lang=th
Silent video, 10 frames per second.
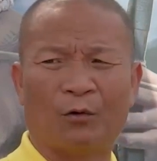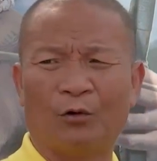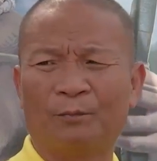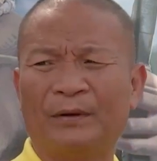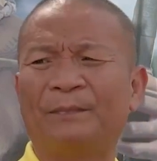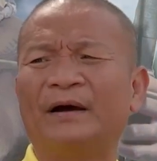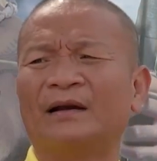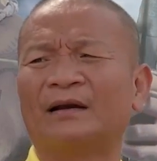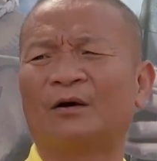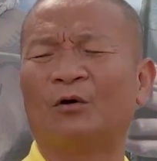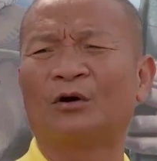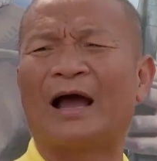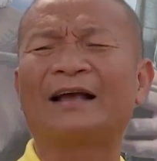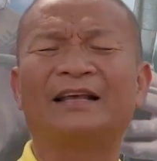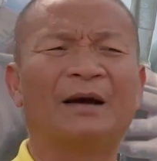คนเพื่อนๆคน
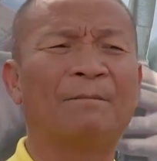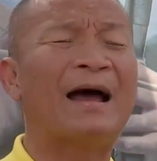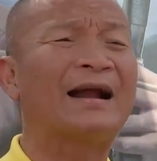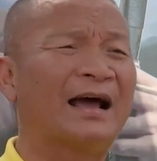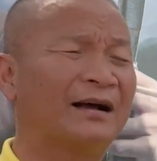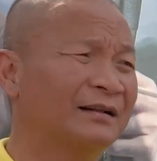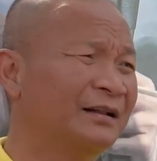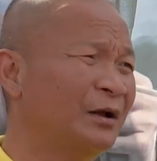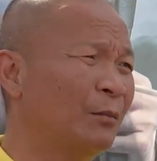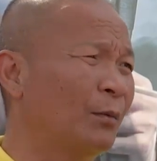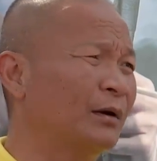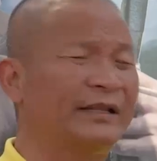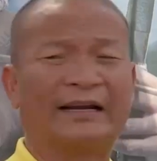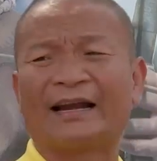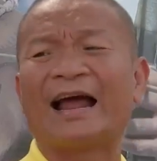ข้างเคียงมากนักเพราะมัน
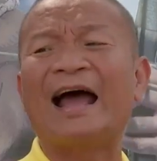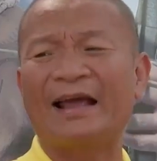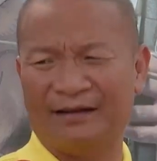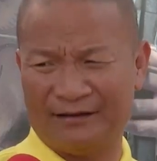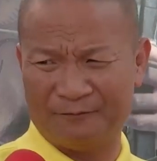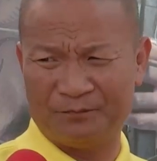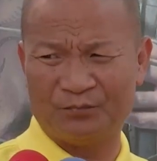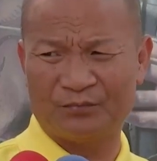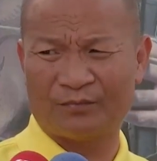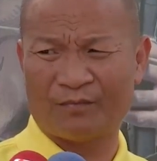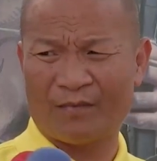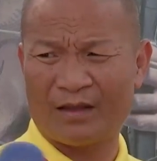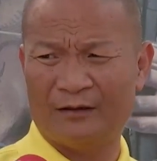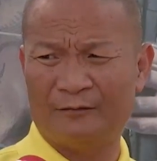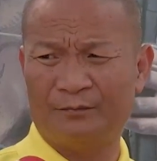ติดกันง่ายครับและคนเป็น
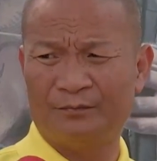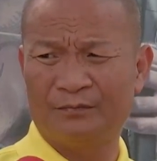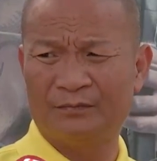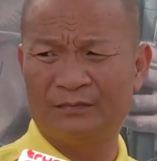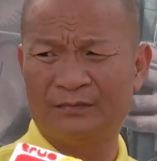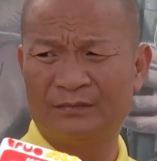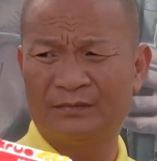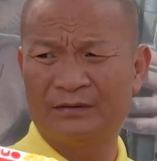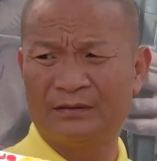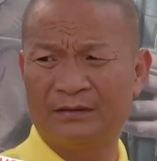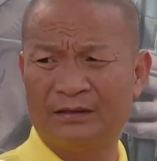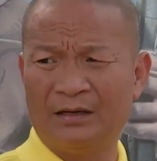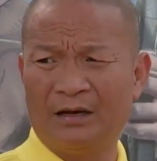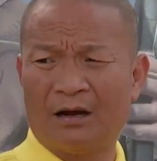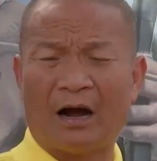ของปอยนี่เห็นดูพี่ป๋อมสู้ไป
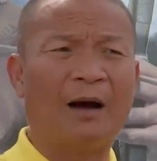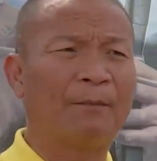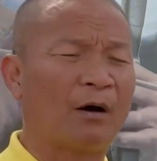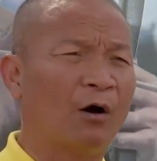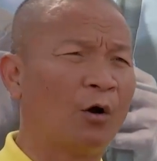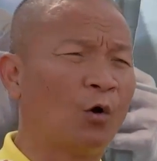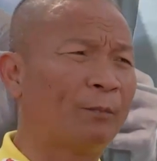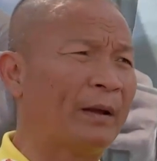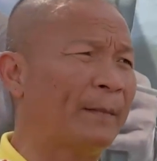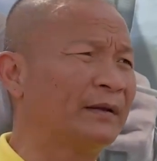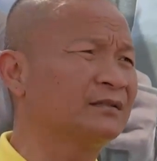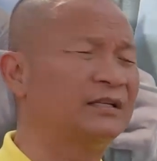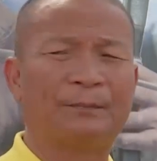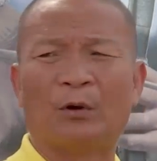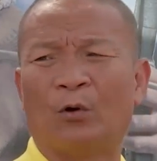เยอะครับก็ลดไปประมาณสัก
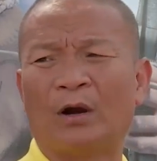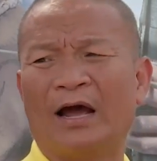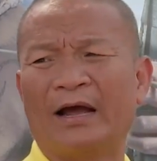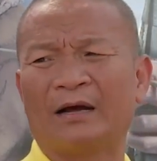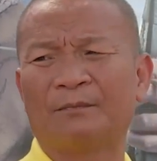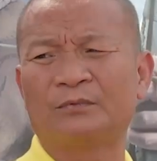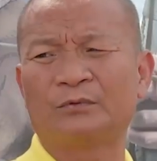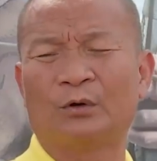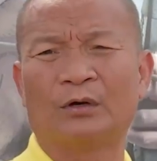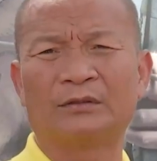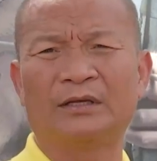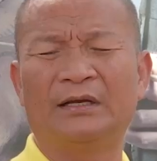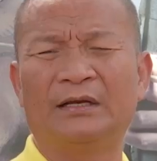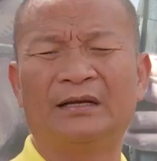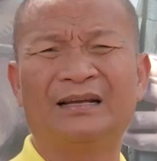10 โลได้ครับช่วงที่
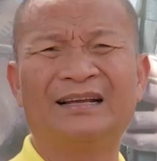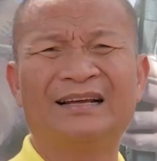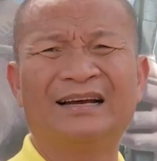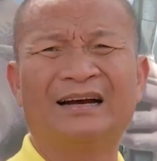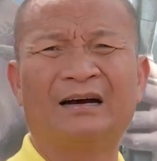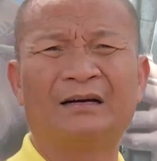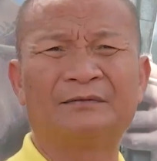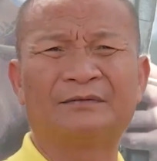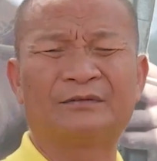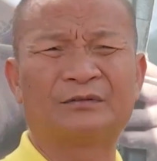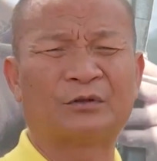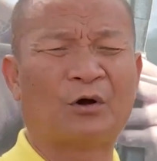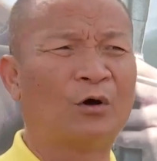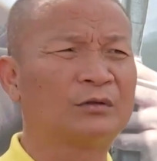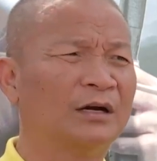
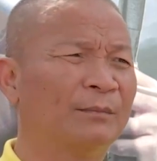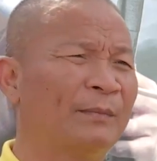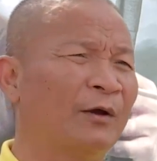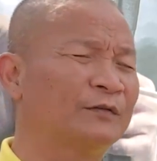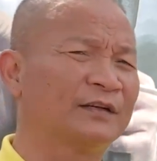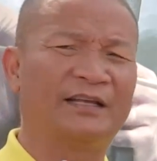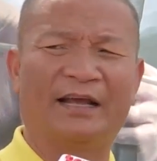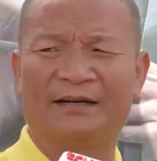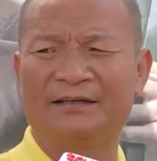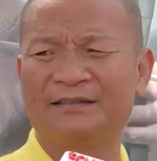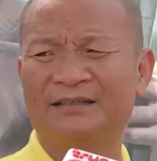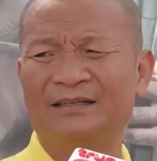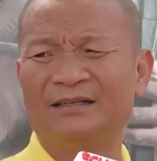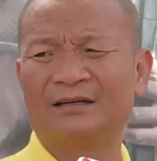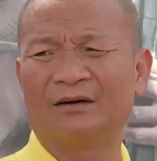ท้องเทิงมันไม่ค่อยเสถียร
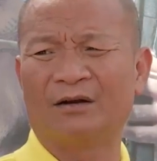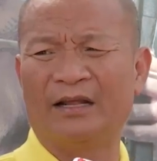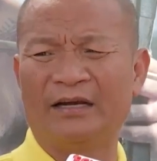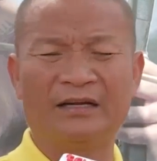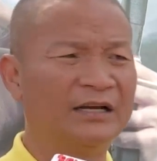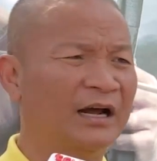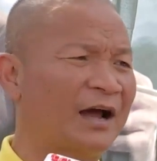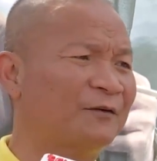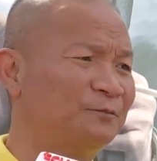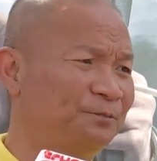ก็ดีขึ้นเยอะแล้ว